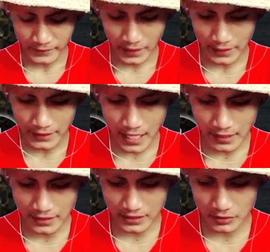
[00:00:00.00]

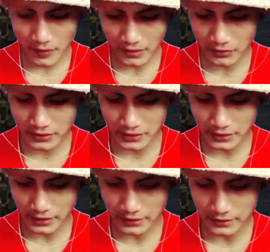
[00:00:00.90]
kayaknya ada sesuatu di
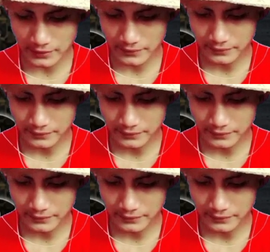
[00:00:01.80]
sini guys